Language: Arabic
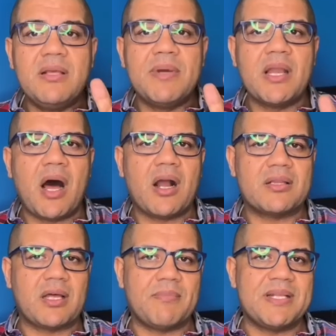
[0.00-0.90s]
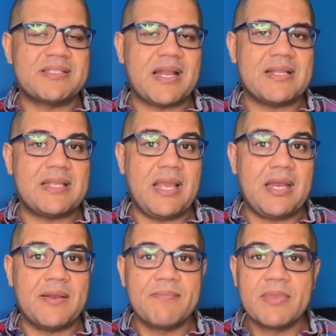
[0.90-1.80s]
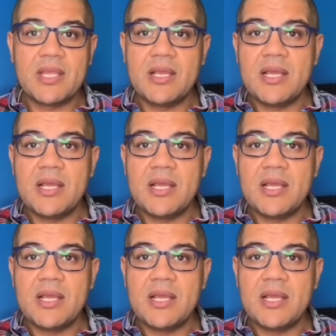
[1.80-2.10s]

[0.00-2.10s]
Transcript: من اكتر من سنتين